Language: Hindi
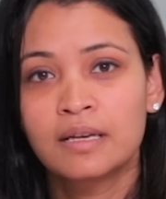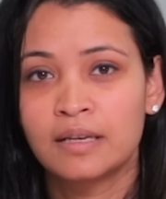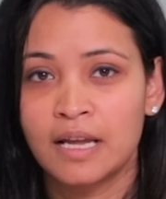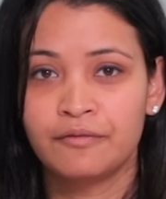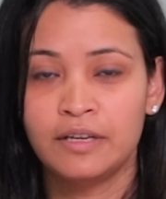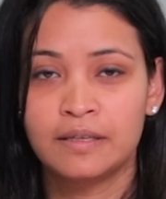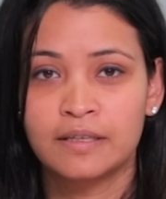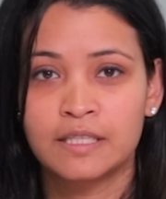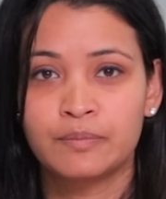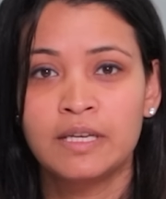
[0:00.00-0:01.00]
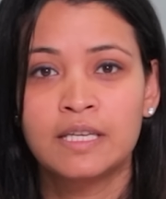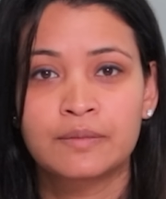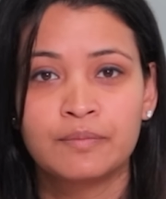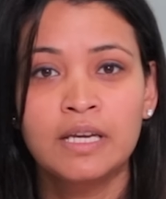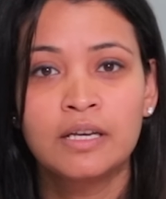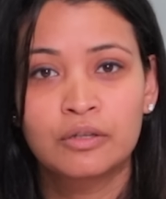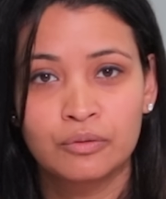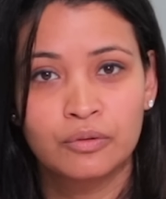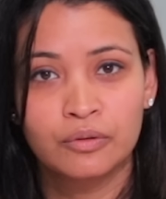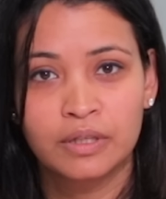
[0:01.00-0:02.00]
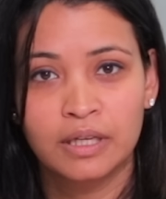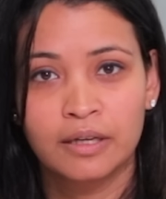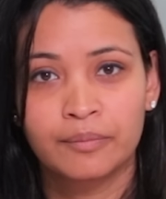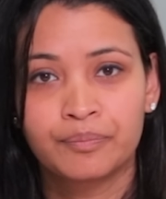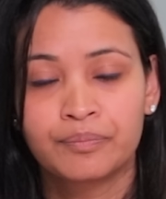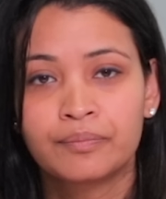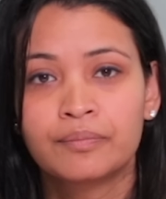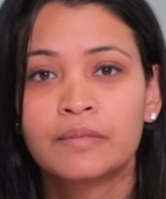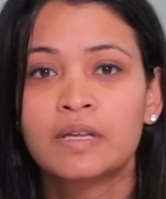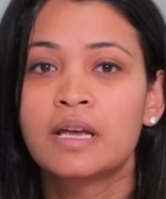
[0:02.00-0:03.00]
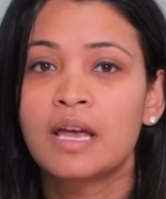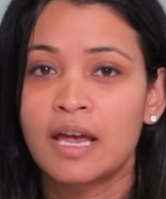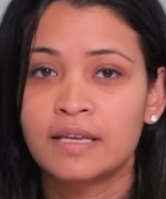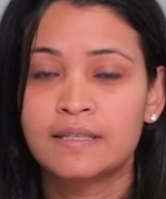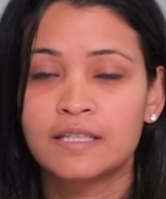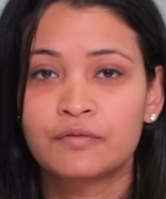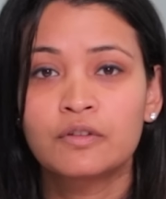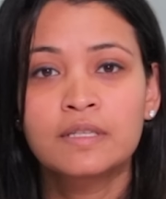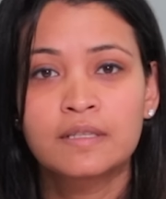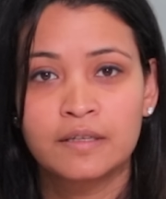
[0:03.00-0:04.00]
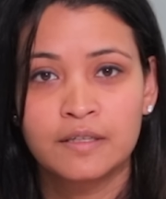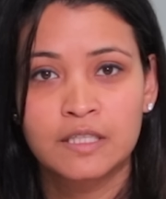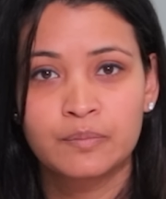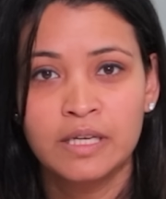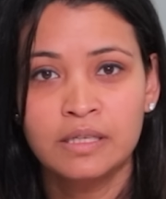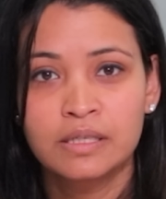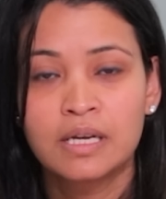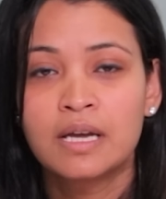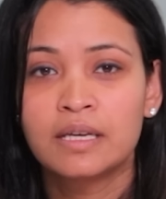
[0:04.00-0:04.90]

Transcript: लेग वीकनेस भी इसमें इंक्लूड होती है एस इज़ फॉर स्लर्ड स्पीच